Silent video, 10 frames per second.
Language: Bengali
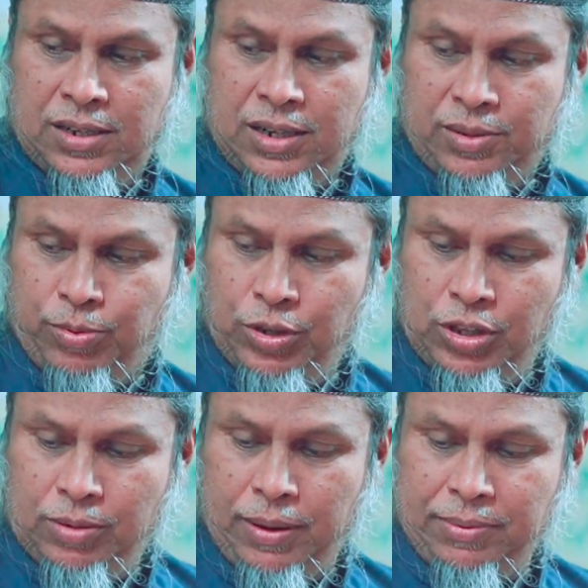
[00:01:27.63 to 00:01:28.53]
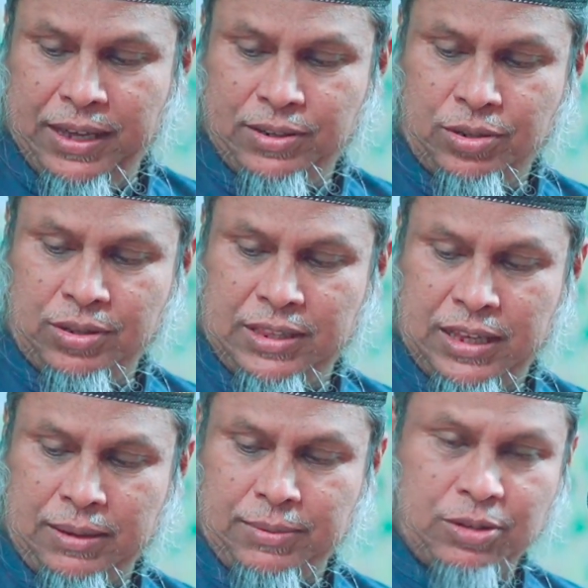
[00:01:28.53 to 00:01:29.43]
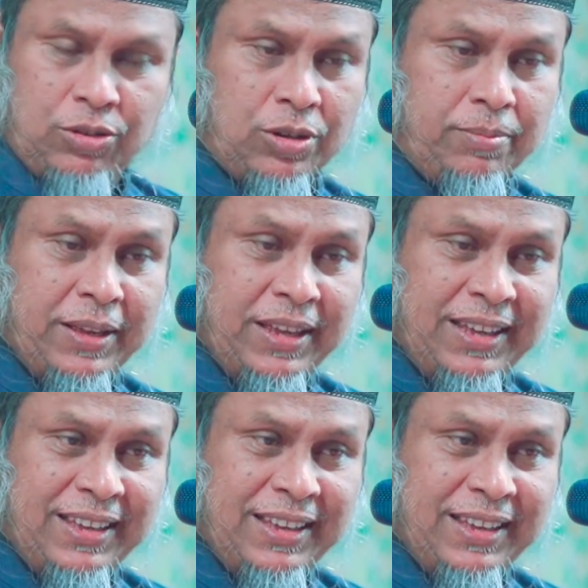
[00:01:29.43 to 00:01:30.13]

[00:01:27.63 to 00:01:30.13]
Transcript: এটা বৈধভাবে এই সন্তান আমার গর্ভে